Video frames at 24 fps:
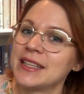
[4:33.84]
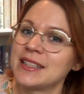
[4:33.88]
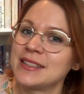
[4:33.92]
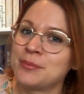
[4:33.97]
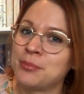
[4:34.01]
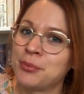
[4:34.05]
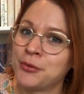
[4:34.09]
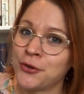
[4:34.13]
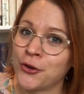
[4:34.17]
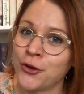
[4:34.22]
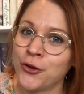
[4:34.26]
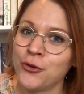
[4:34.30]

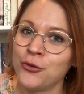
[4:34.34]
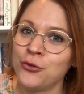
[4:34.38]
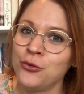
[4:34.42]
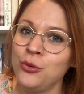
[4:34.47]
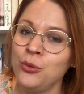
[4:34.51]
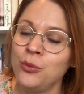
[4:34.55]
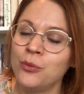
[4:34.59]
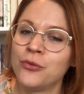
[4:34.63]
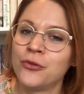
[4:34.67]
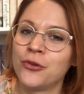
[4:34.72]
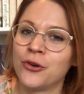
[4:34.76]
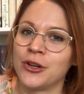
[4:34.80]
das
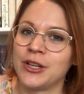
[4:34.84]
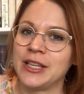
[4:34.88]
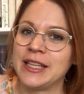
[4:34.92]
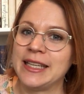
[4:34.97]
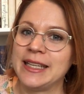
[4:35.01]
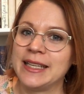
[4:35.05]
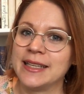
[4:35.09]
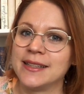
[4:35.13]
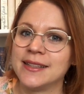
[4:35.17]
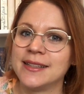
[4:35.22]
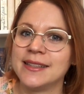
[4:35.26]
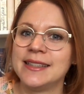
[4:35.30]
Pseudonym von
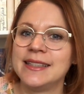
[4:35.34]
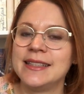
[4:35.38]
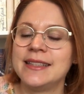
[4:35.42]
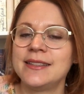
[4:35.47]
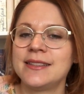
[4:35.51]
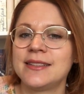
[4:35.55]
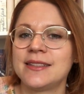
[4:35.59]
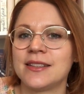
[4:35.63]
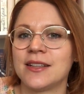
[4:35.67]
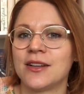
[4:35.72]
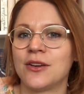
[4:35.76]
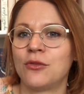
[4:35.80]
ihr
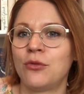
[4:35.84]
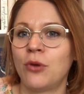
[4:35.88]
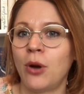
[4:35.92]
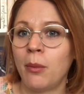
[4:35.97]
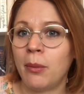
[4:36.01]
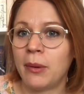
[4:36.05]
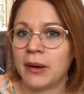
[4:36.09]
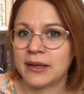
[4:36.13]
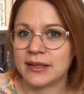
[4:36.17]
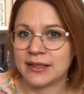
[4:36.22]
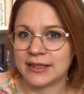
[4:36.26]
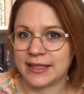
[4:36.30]
ist
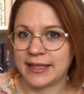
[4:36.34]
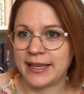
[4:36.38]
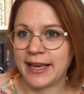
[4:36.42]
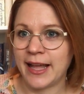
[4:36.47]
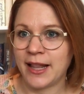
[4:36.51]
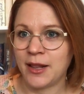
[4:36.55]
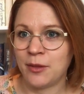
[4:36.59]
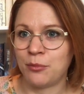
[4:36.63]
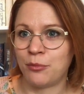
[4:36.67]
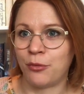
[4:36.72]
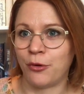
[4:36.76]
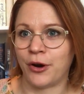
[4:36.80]
Robert
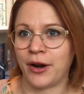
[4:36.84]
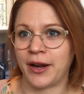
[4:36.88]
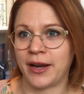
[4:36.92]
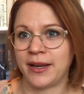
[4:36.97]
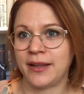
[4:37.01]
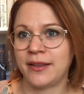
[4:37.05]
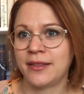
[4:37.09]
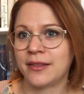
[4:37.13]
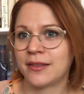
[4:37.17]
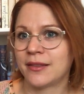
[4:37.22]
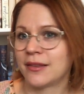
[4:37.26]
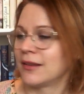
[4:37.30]

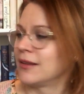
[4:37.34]
Galbraith.